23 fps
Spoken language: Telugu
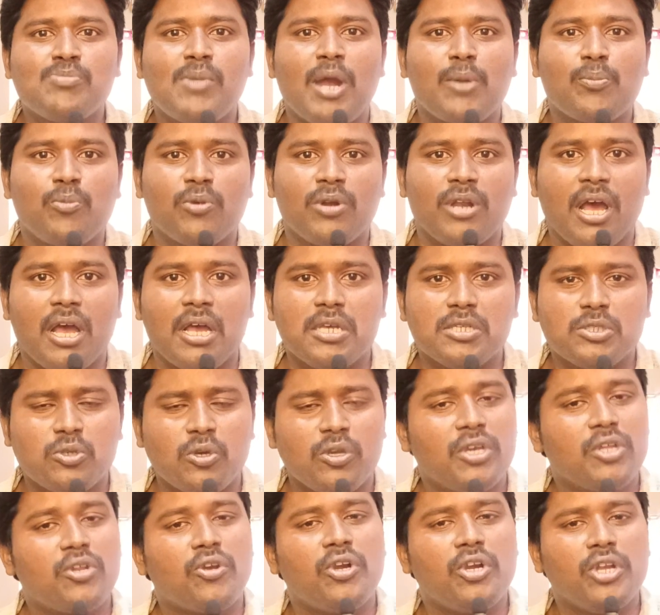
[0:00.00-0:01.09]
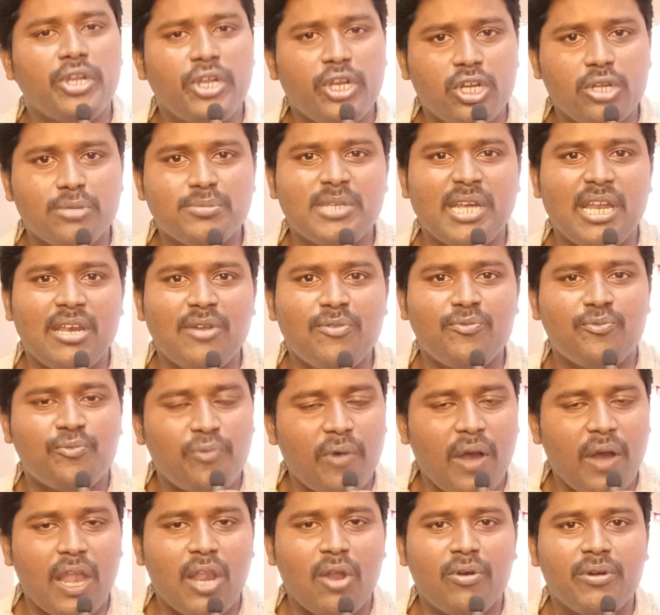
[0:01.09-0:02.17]
స్మార్ట్ మున్నా సో ఈ రెండు యూట్యూబ్ ఛానల్ని
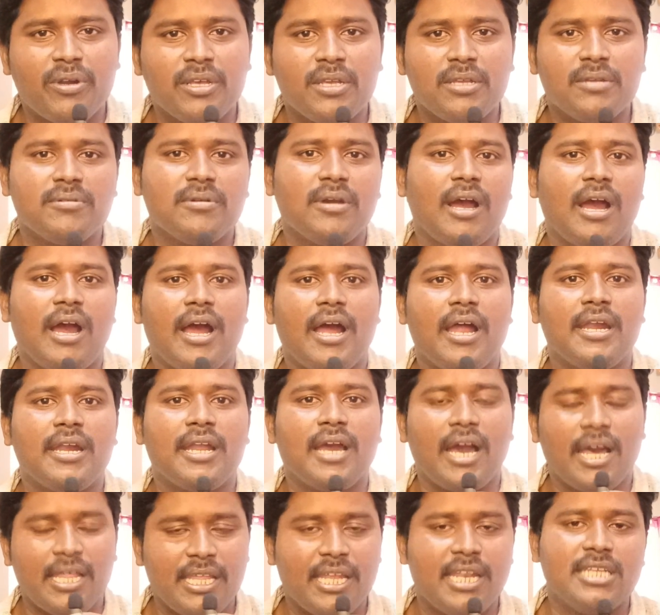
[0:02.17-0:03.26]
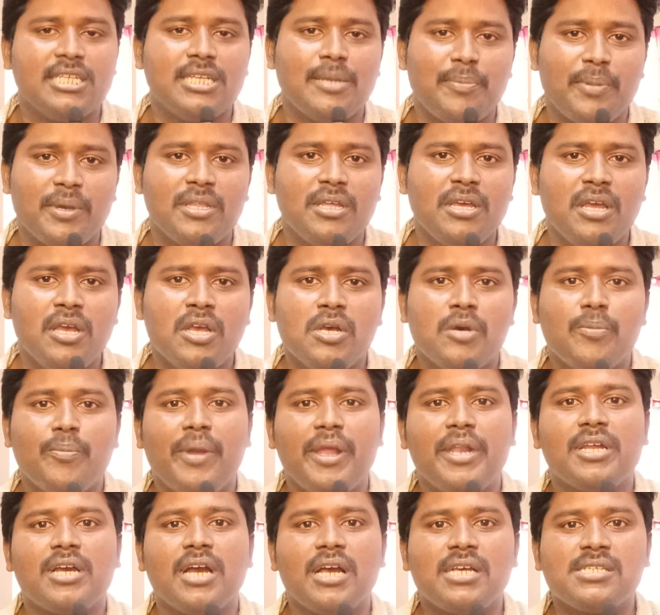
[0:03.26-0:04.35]
ఫాలో అవ్వండి అండ్ అదే నేను చెప్పేది
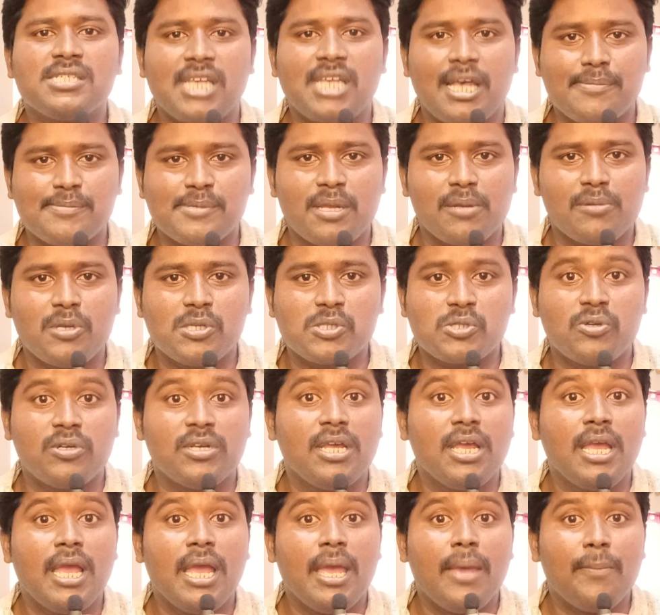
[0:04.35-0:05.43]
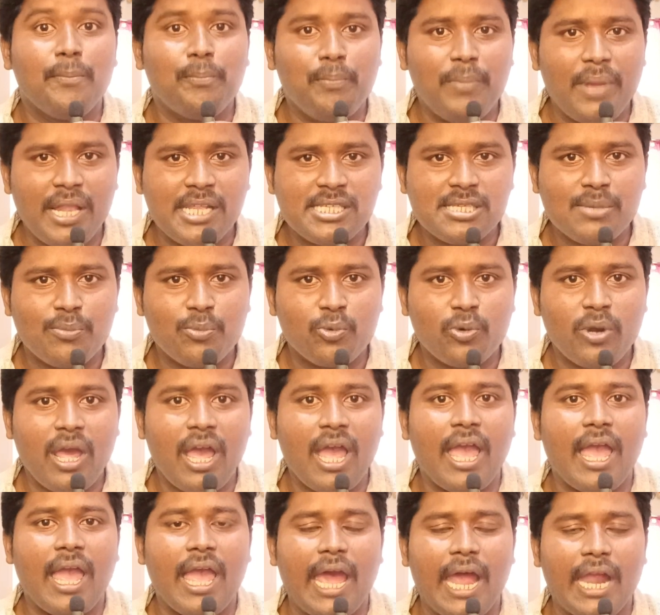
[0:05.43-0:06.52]
మెయిన్గా సబ్స్క్రైబ్ చేసుకోండి బెల్స్ని
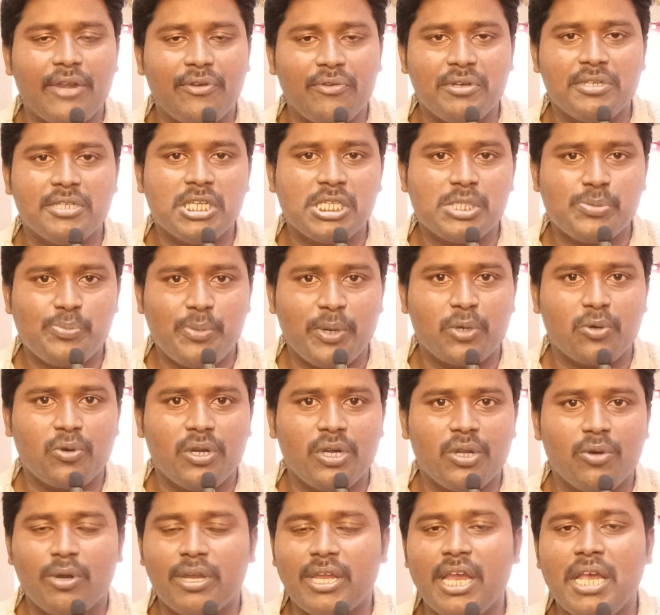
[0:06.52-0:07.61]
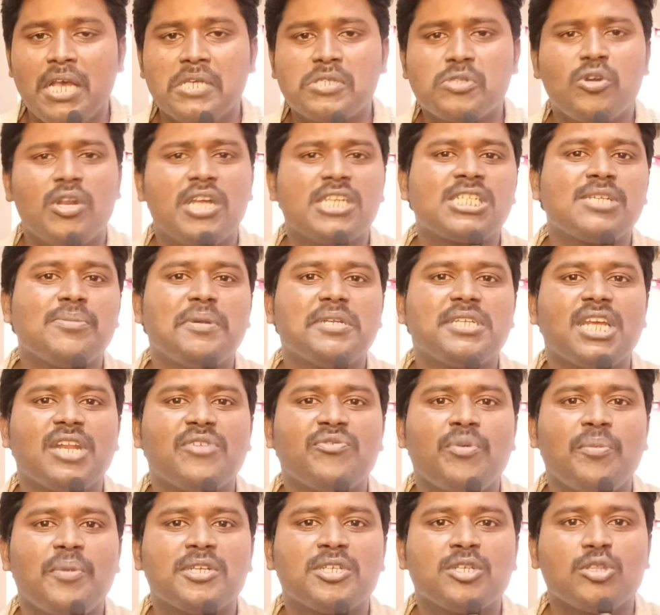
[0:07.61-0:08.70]
కూడా యాక్టివేట్ చేసి పెట్టుకోండి ఓకే సో నెక్స్ట్ మంచి
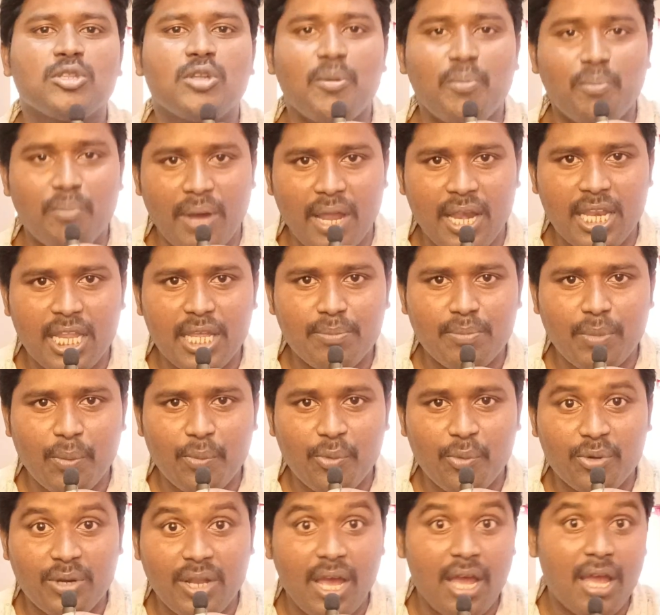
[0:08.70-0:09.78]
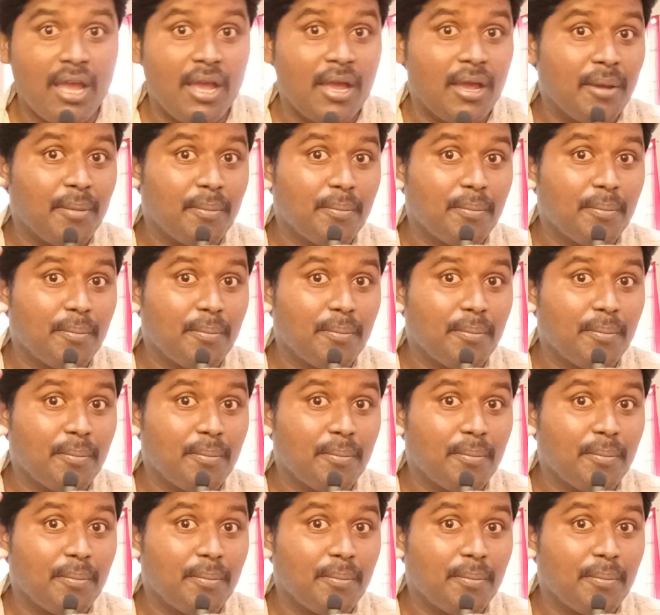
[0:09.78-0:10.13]
ఇన్ఫర్మేషన్తో మళ్ళీ మేము ఉంటా